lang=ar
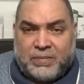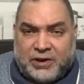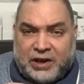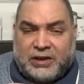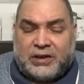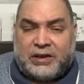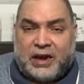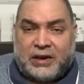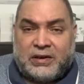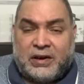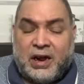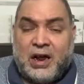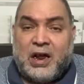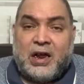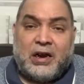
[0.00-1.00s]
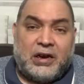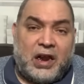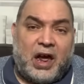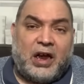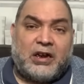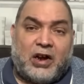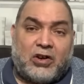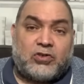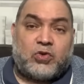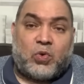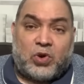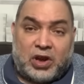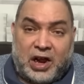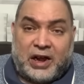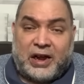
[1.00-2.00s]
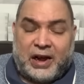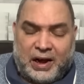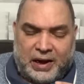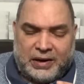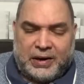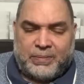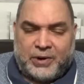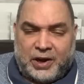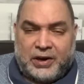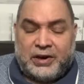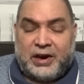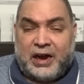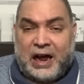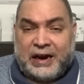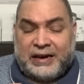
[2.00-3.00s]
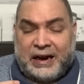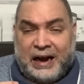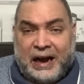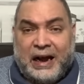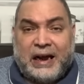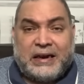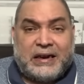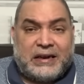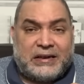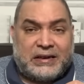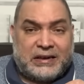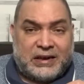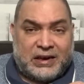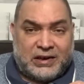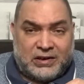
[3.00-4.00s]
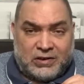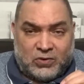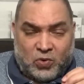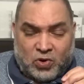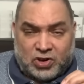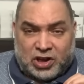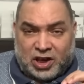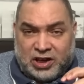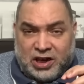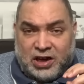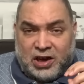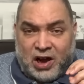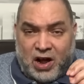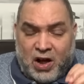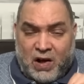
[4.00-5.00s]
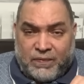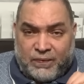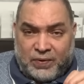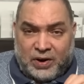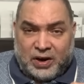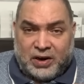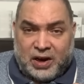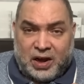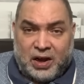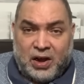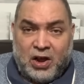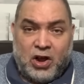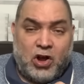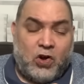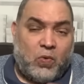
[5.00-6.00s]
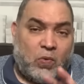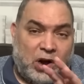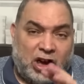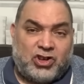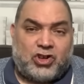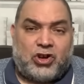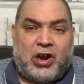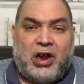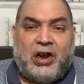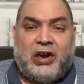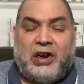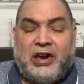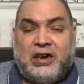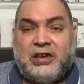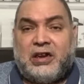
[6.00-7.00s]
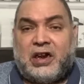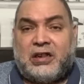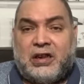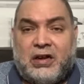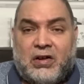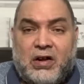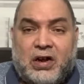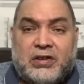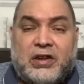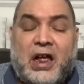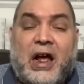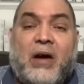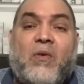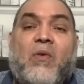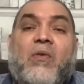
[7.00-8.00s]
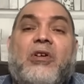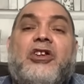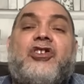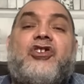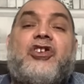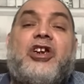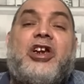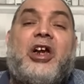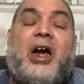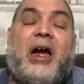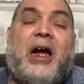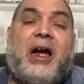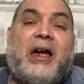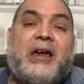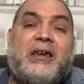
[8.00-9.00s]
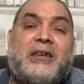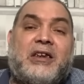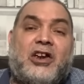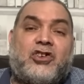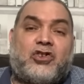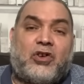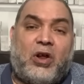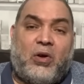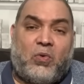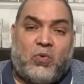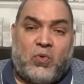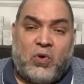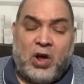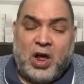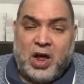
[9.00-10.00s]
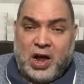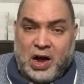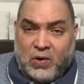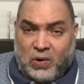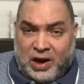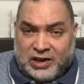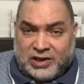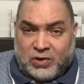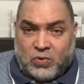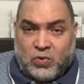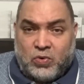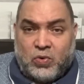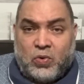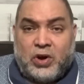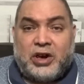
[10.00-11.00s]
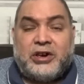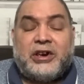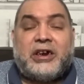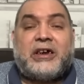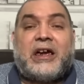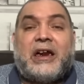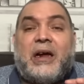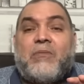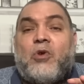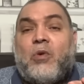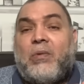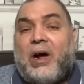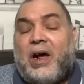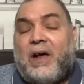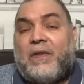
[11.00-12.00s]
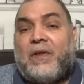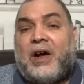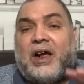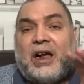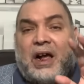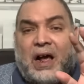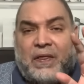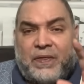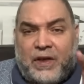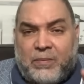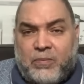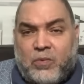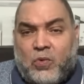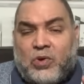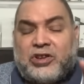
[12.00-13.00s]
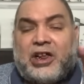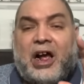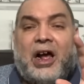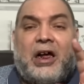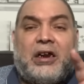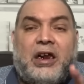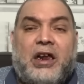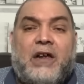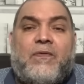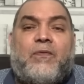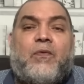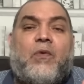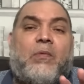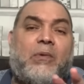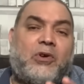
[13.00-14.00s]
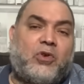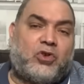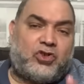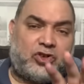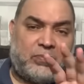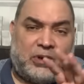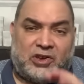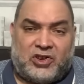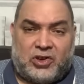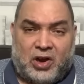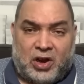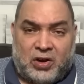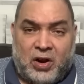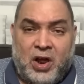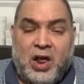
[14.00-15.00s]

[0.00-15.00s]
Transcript: جدا لا يخطر لك على بال أنا عايز النقطة دي أقف هنا وأشرح عدة نقاط أول شيء عايز أشرحه أو عايز أقوله إن كلامهم هذا كذب وتحريف وملوش مصدر